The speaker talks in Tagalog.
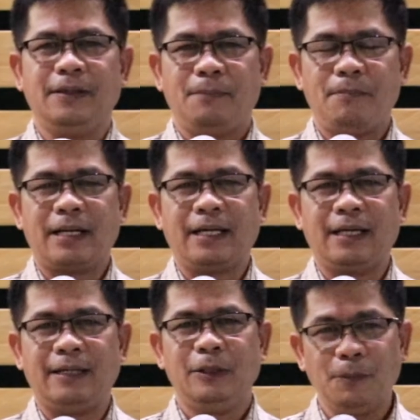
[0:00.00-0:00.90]

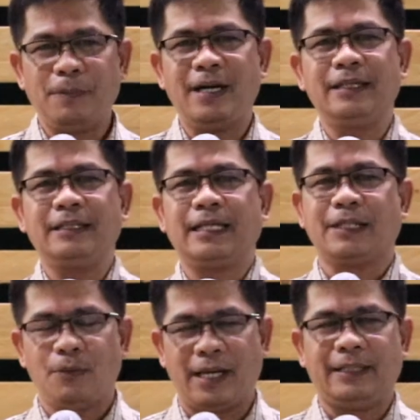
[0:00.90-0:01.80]
makalupang
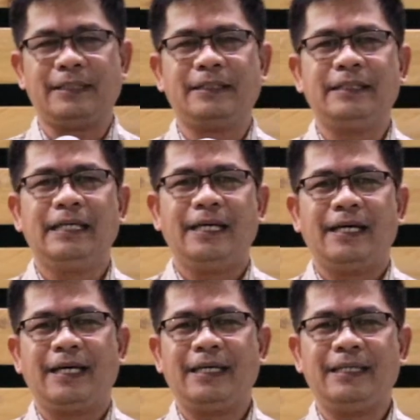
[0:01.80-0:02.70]
katawan,
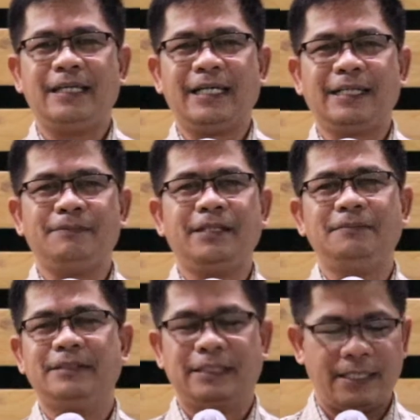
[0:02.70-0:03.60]
ay nakaramdam
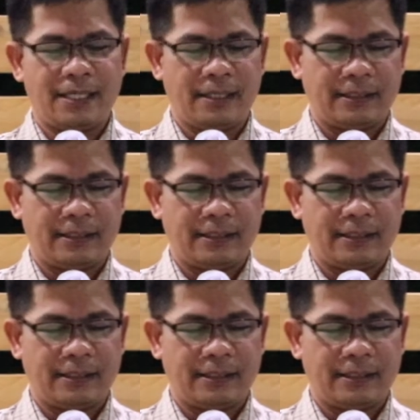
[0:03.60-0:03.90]
siya ng